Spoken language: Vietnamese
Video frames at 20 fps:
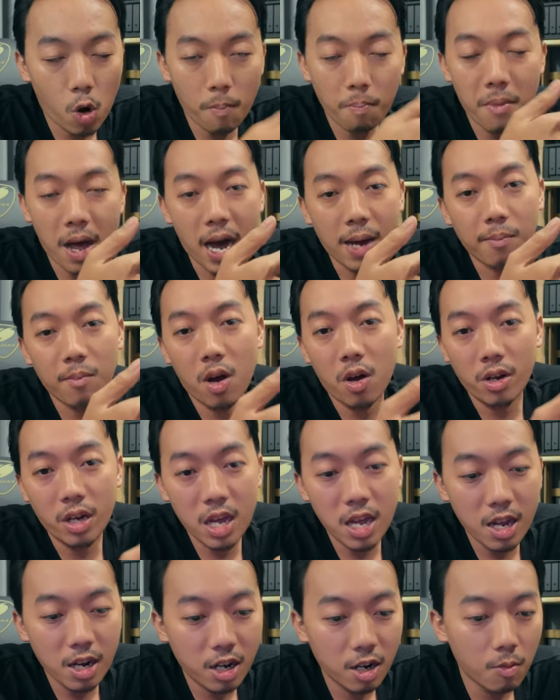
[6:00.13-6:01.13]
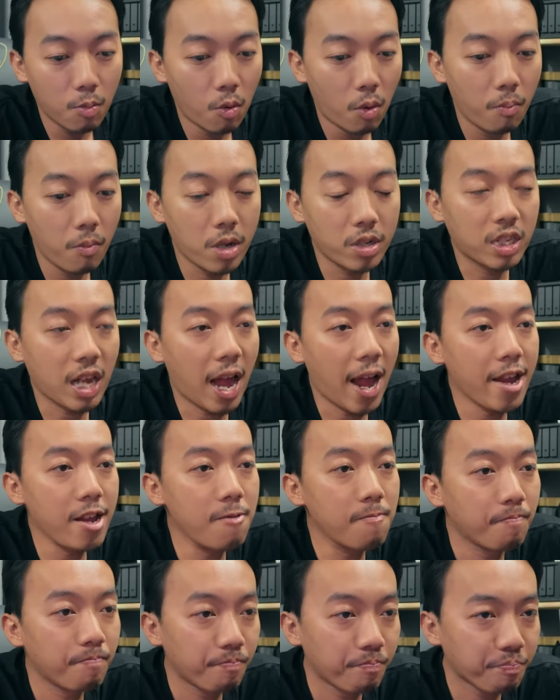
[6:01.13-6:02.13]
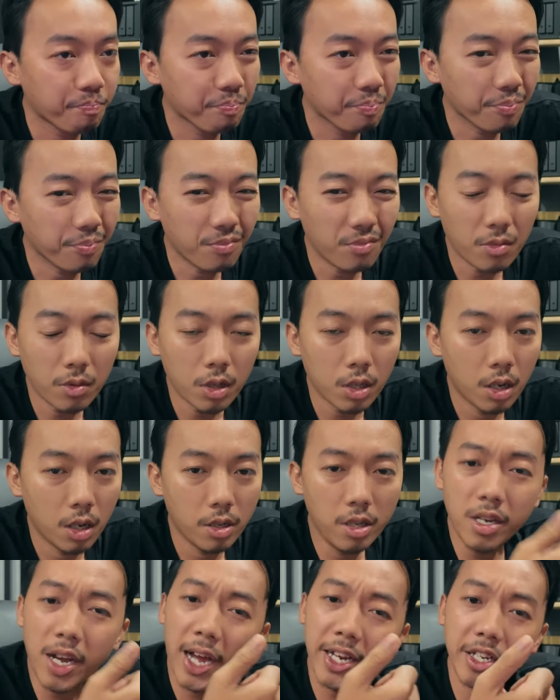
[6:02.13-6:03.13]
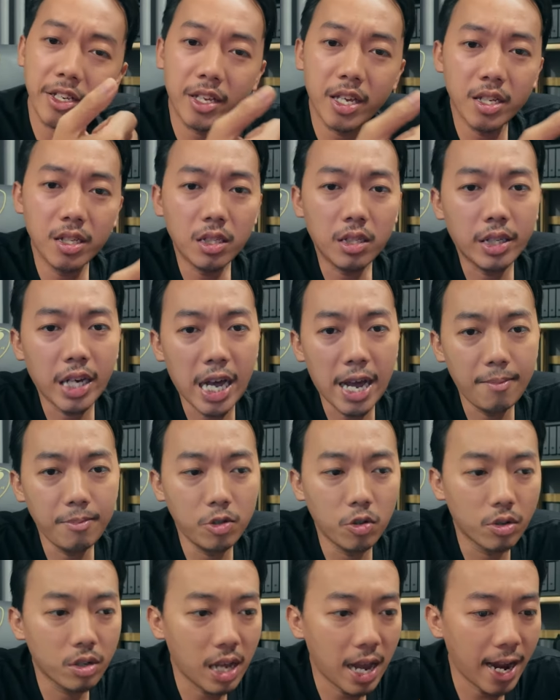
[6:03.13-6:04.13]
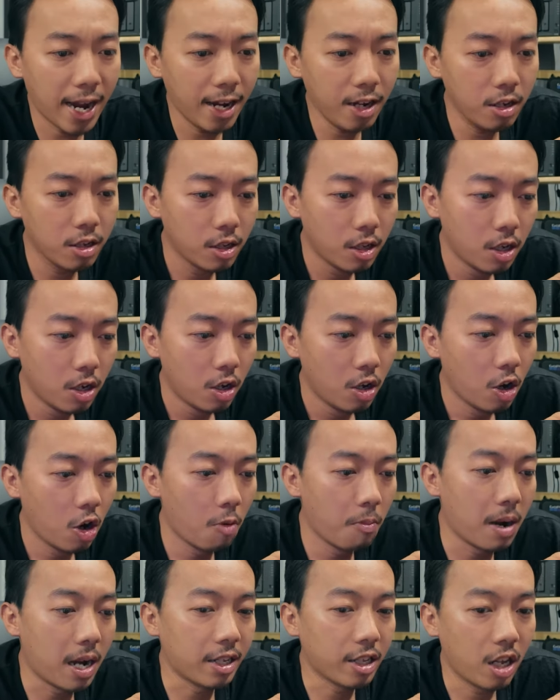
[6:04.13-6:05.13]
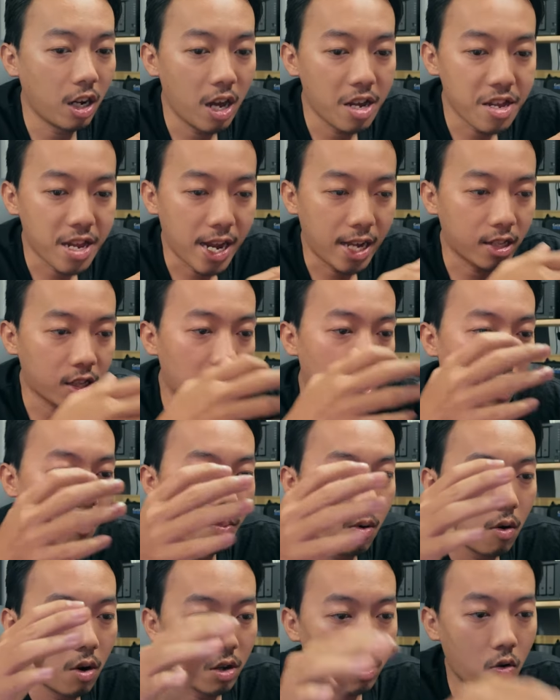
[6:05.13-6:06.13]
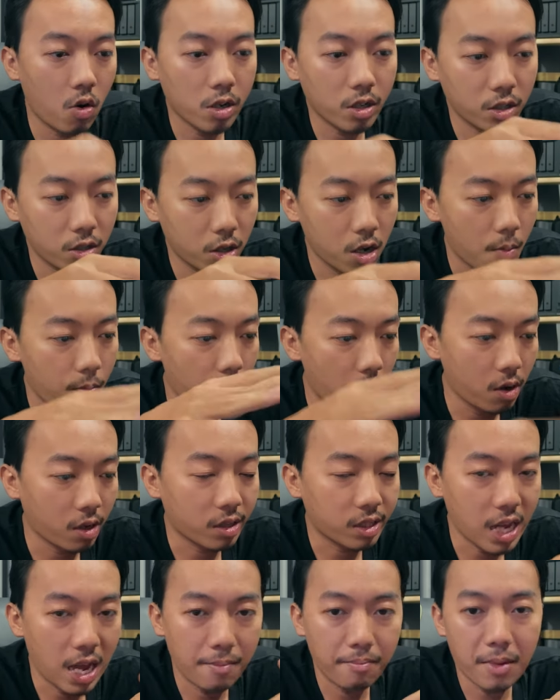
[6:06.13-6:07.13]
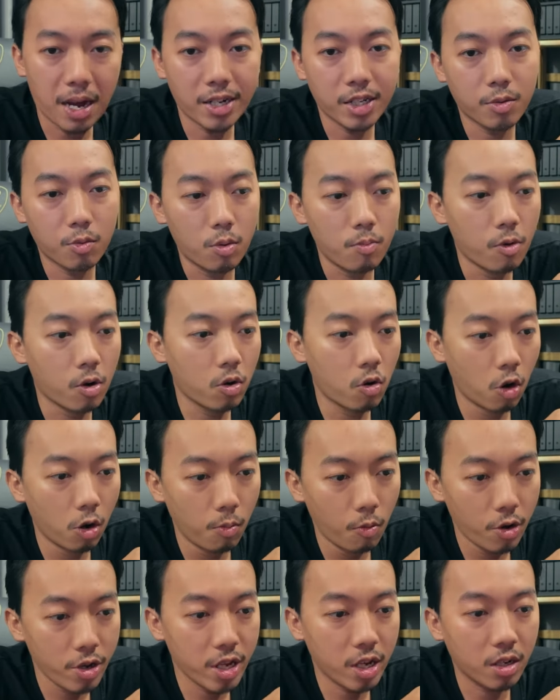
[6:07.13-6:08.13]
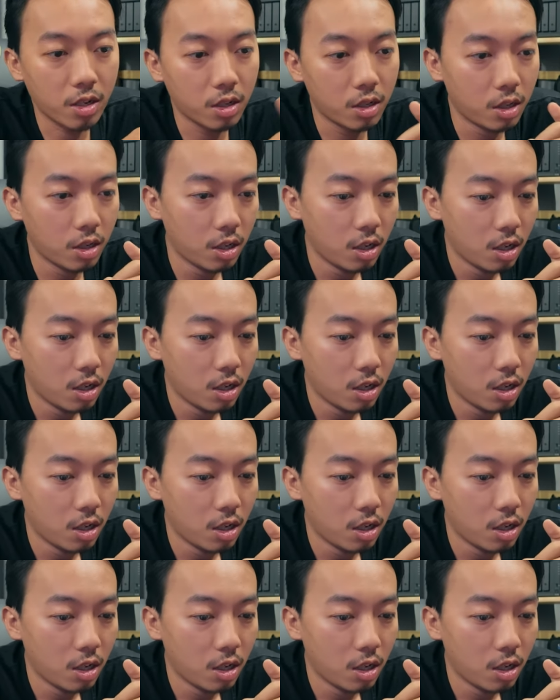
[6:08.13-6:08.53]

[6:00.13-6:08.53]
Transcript: chọt đàn bọc kia rồi một đời sai dân anh những cái scam chồn cá ôm mà thằng lại nhà thơ gặp phong ở quạt gặp phong ở tam ban xuống một côn muối nằng